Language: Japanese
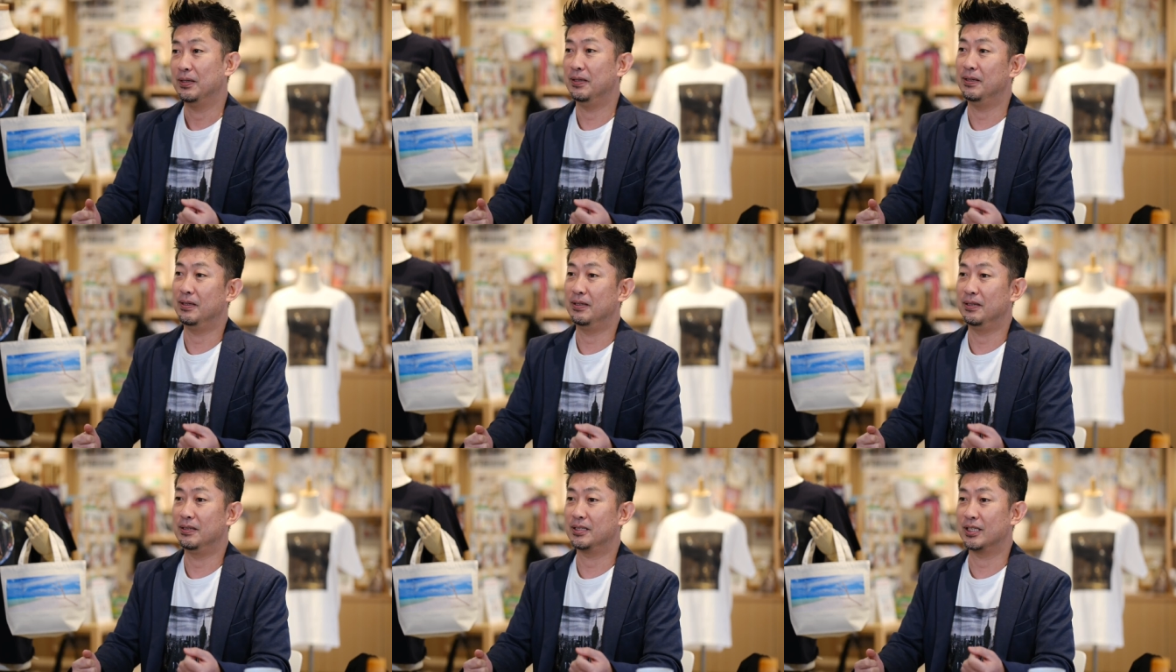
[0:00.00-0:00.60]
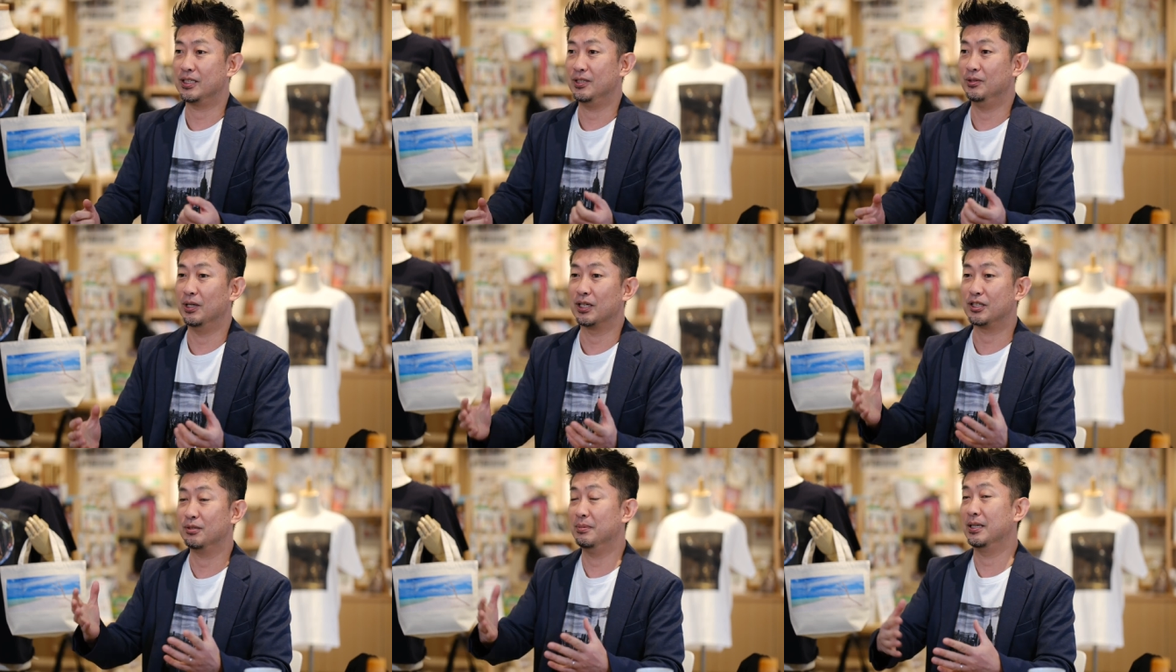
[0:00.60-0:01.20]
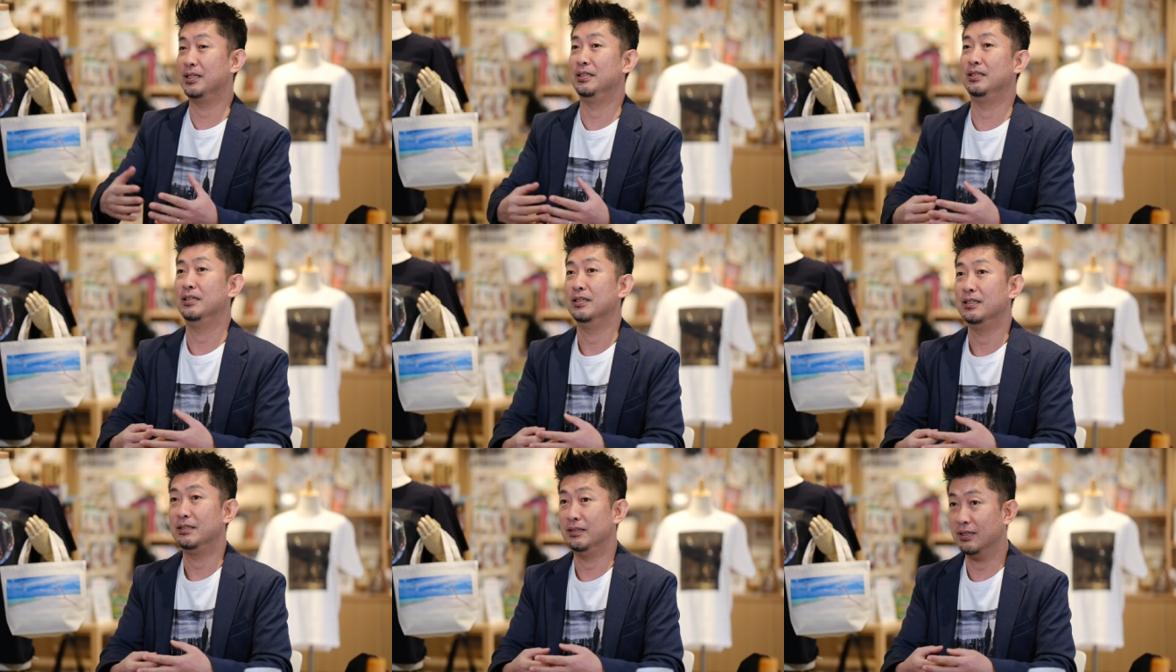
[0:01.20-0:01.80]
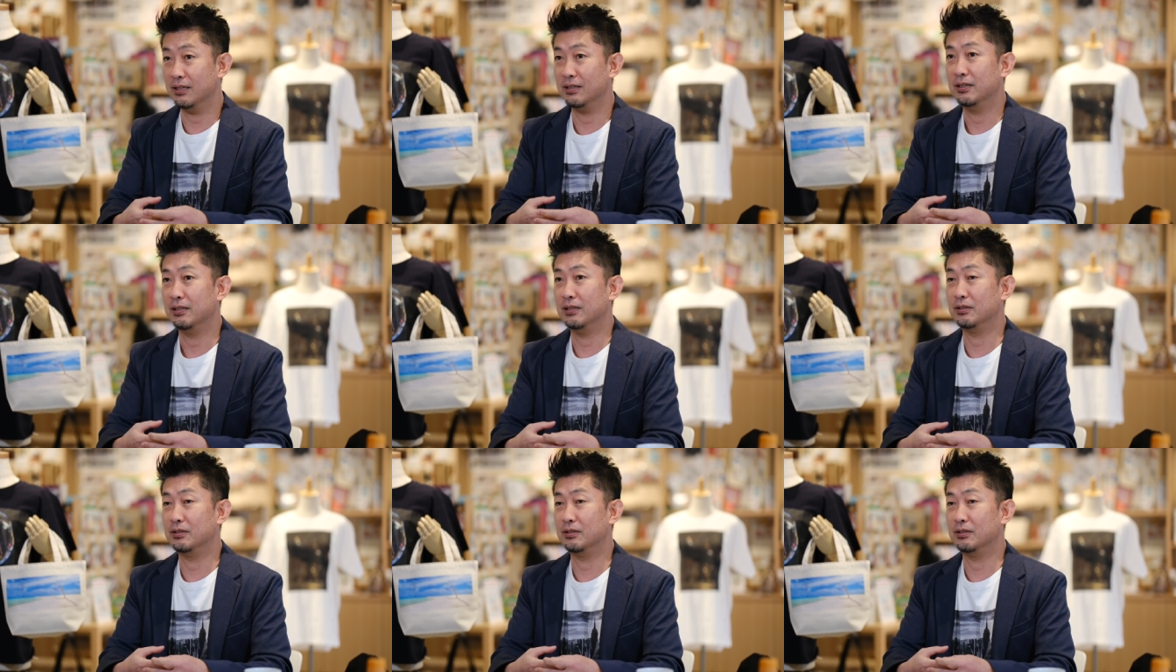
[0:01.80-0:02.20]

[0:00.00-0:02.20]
えー、写真の集まり、ね、